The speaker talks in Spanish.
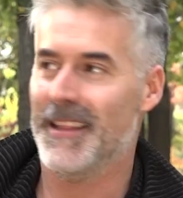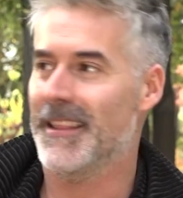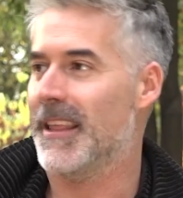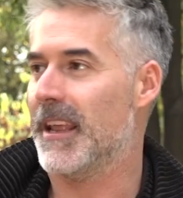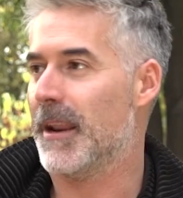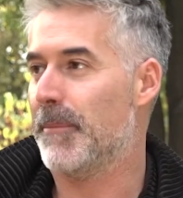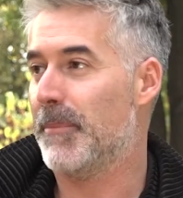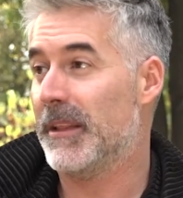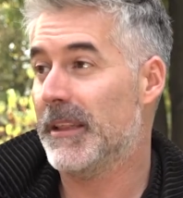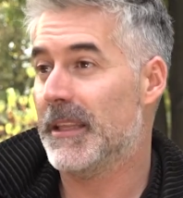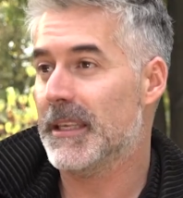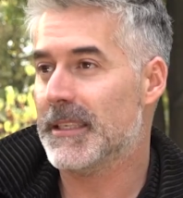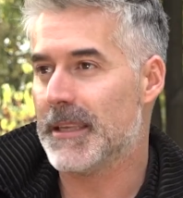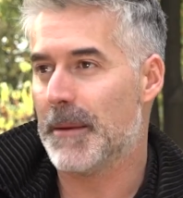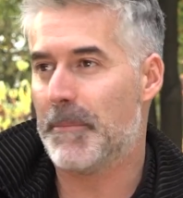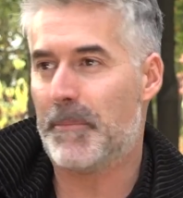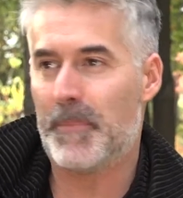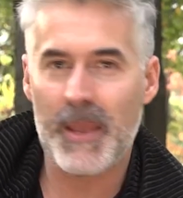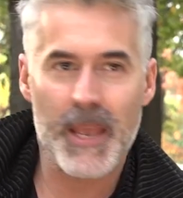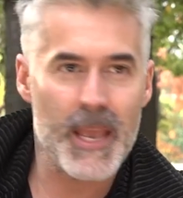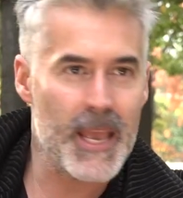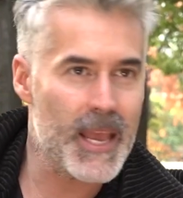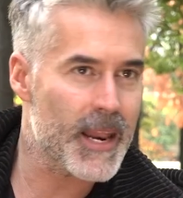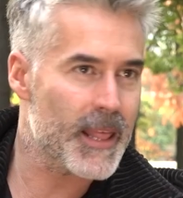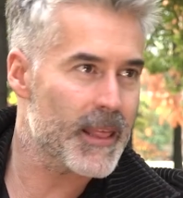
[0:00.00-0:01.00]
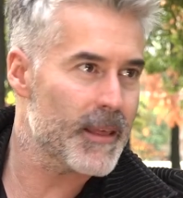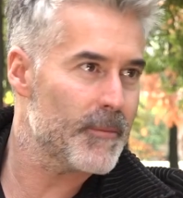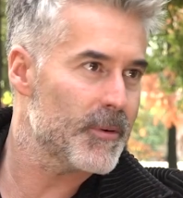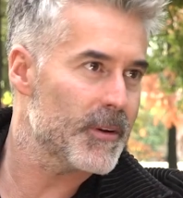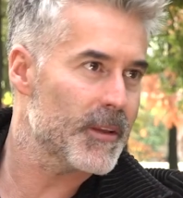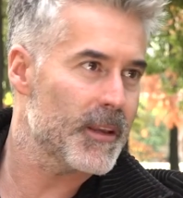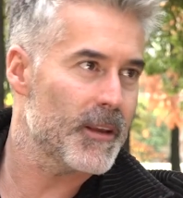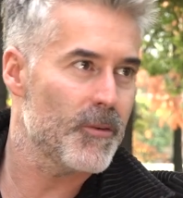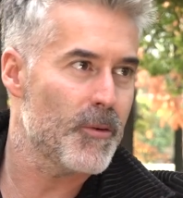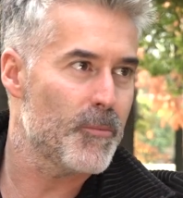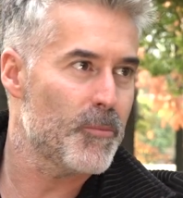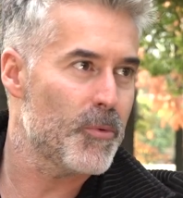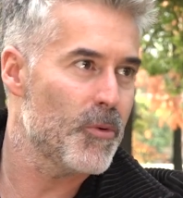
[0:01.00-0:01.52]
de repente se pierde
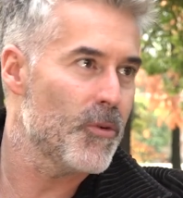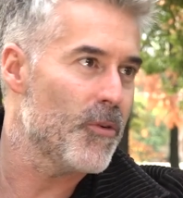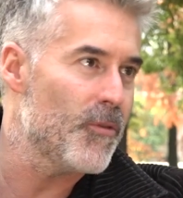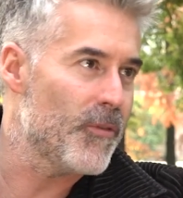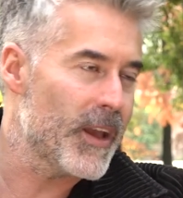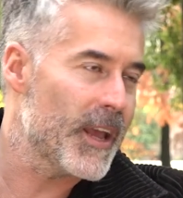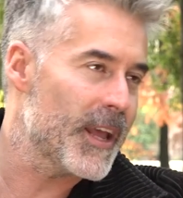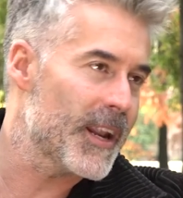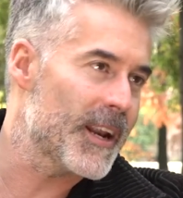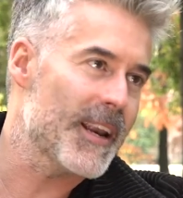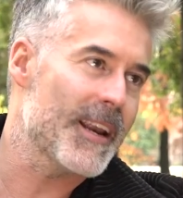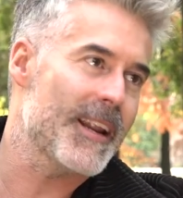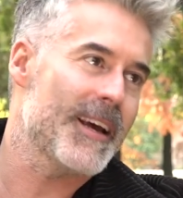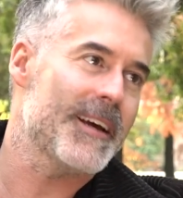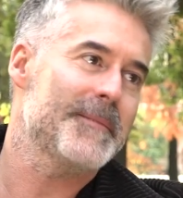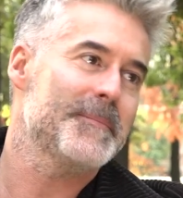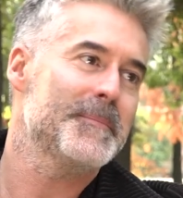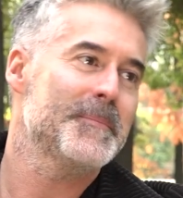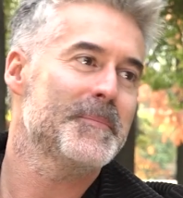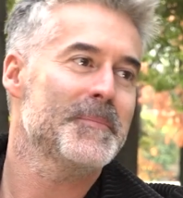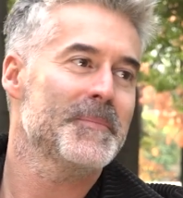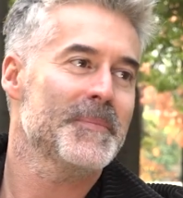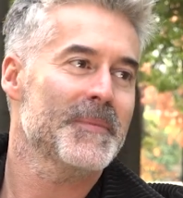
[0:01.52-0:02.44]
porque no pudo verla.